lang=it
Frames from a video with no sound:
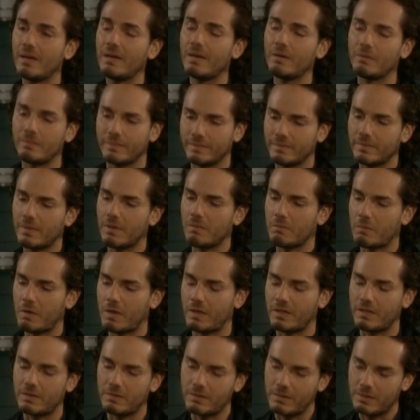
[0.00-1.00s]
lo so,
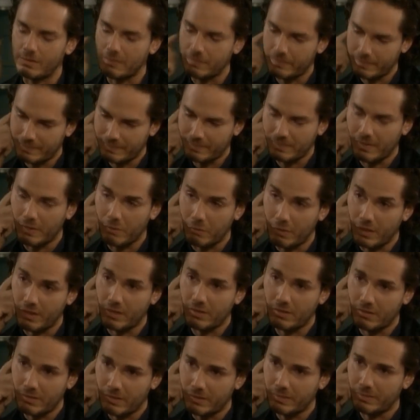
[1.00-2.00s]
ma io ci tenevo, ci
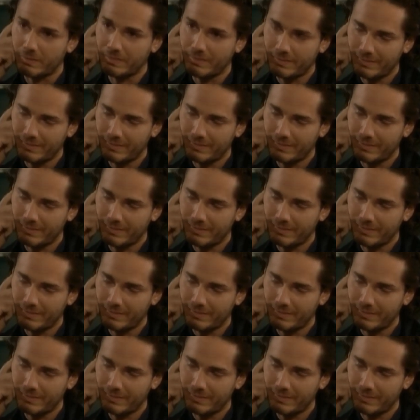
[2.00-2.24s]
tenevo.